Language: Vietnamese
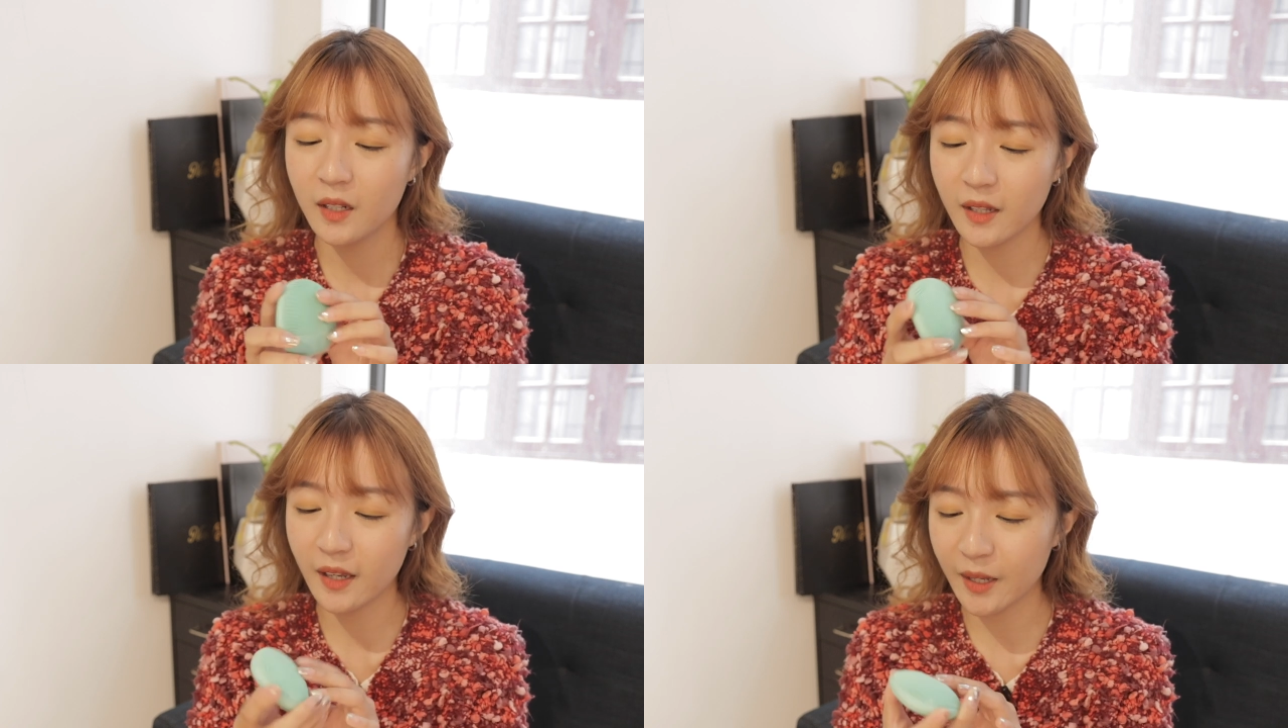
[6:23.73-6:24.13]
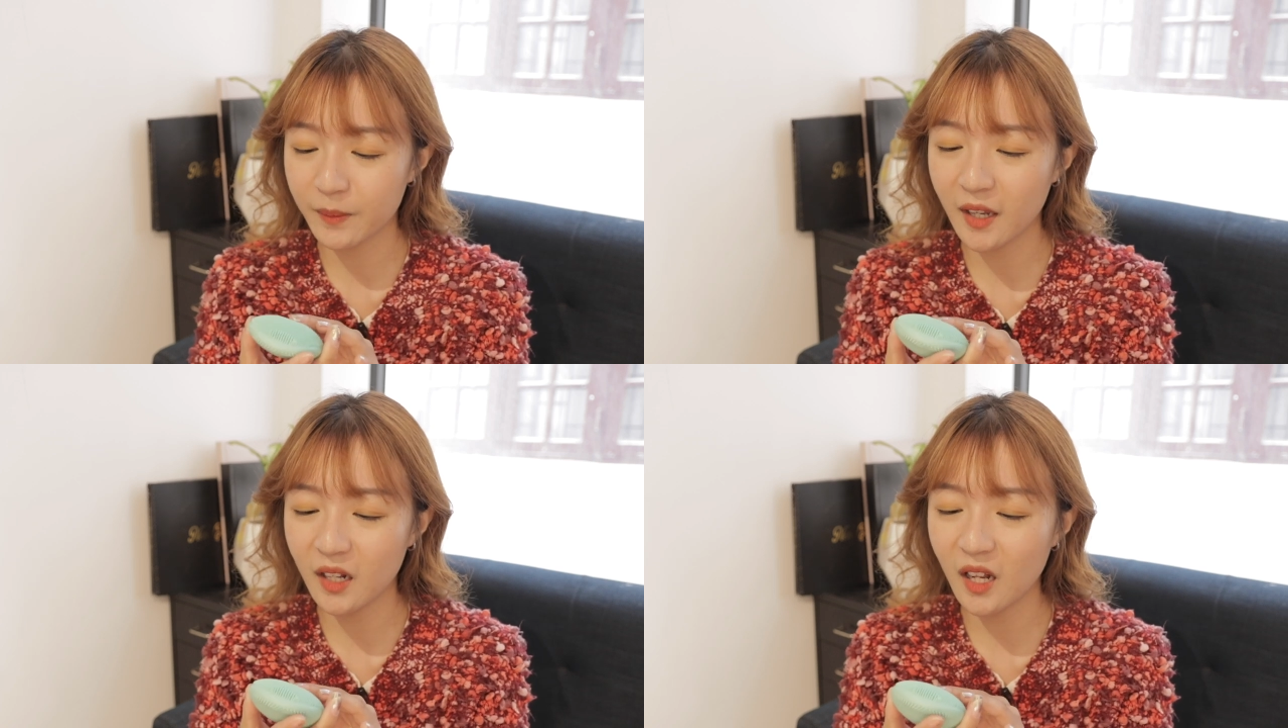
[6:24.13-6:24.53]
Nên Gà
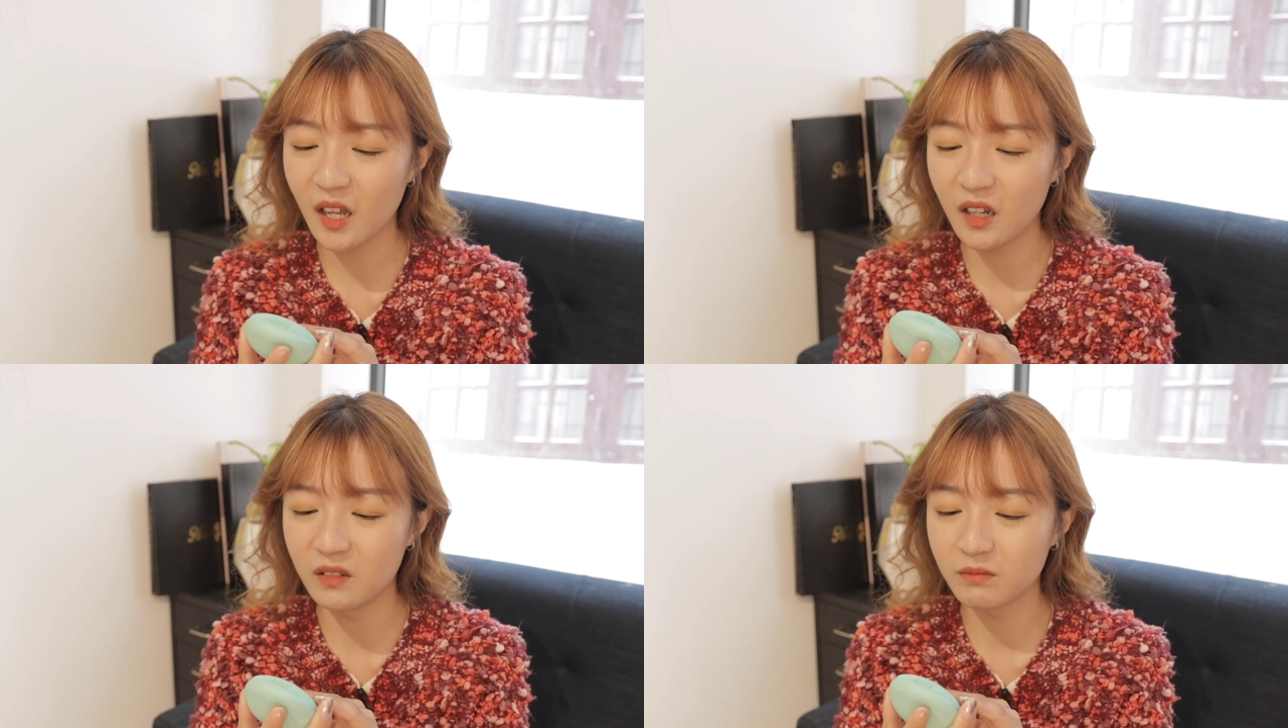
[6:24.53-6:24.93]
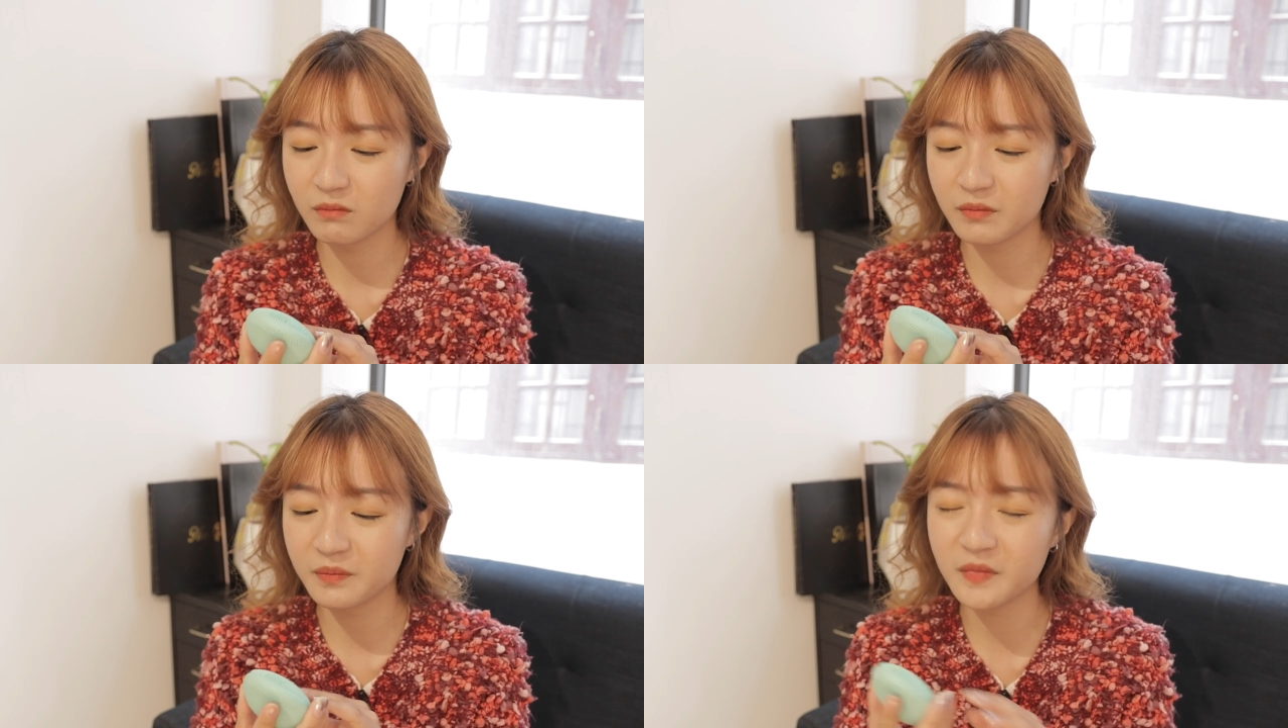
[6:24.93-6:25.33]
cảm thấy là
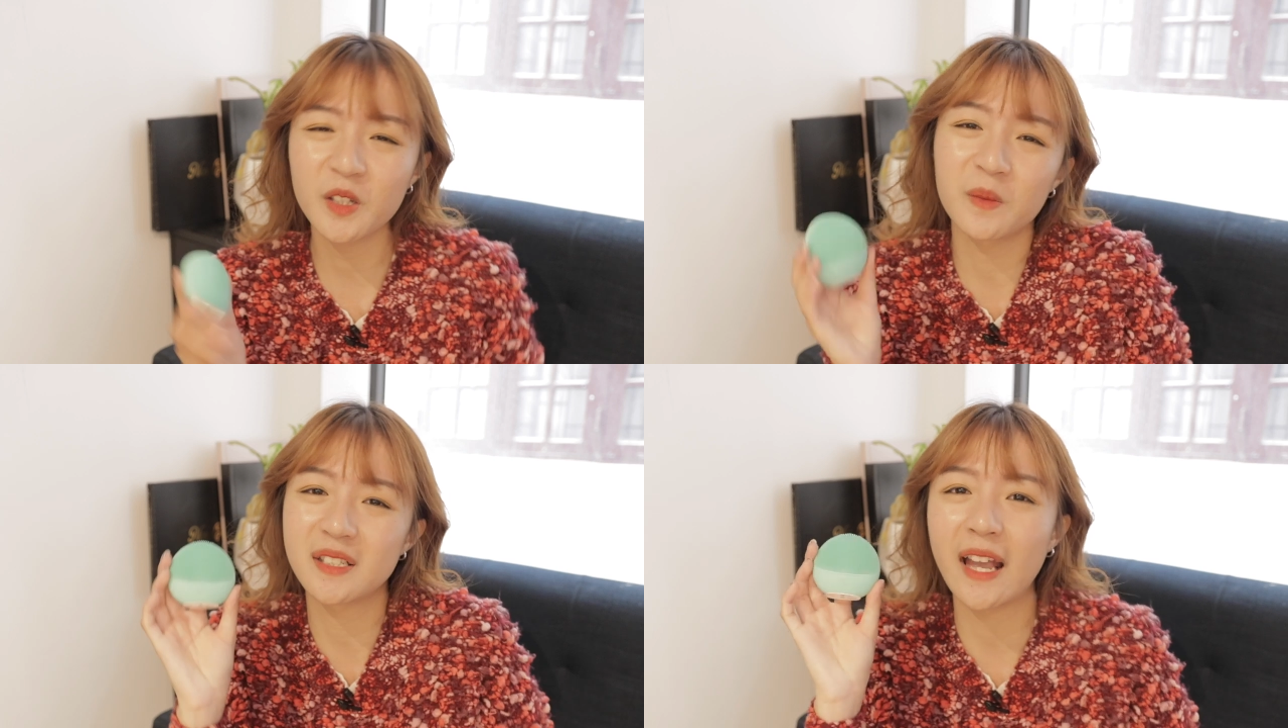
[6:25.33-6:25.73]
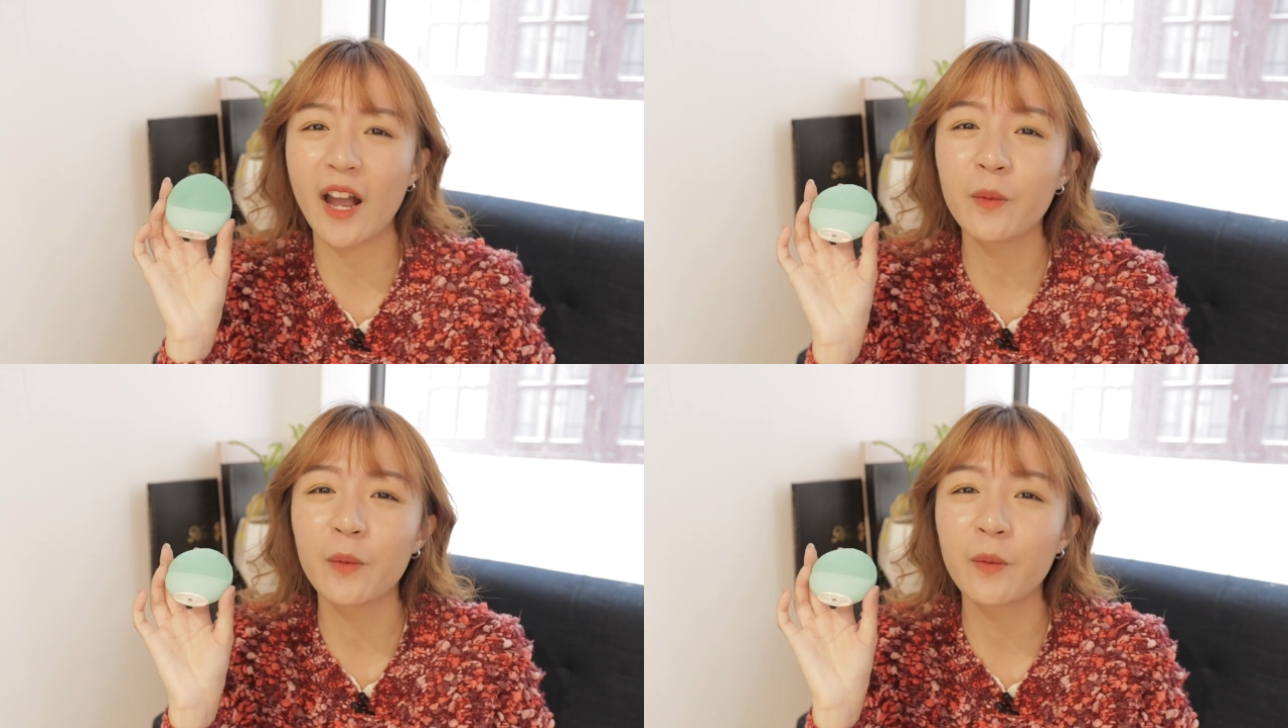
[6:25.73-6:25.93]
nói chung là sạc